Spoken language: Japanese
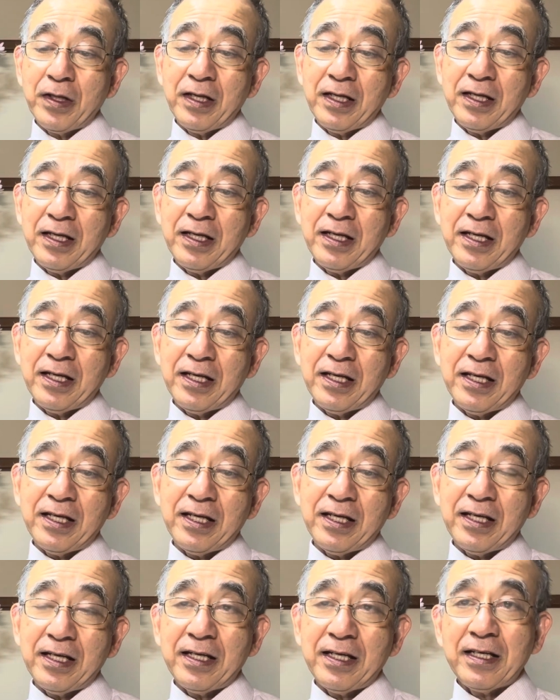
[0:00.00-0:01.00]

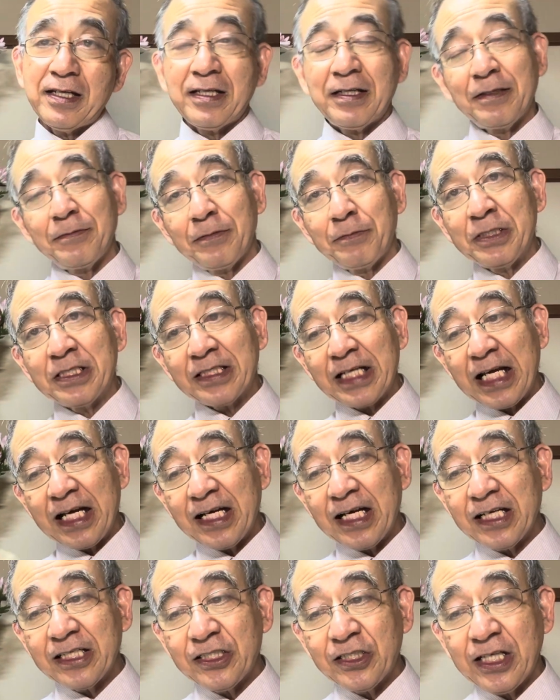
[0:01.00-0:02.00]
えー、見つかり
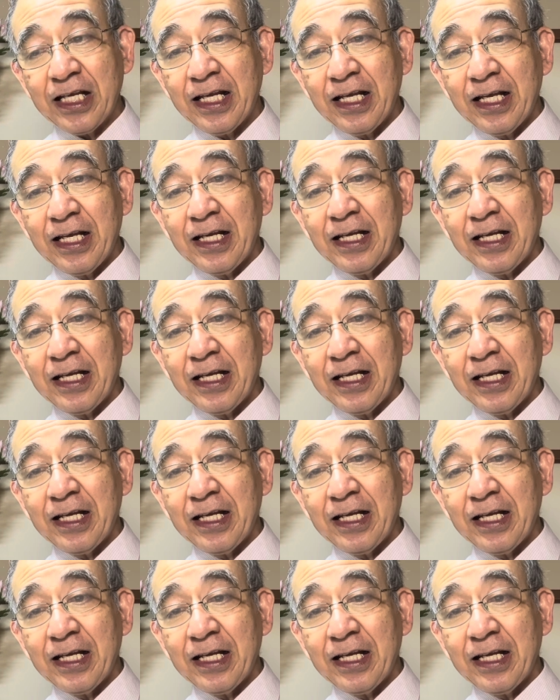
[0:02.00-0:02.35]
が来て、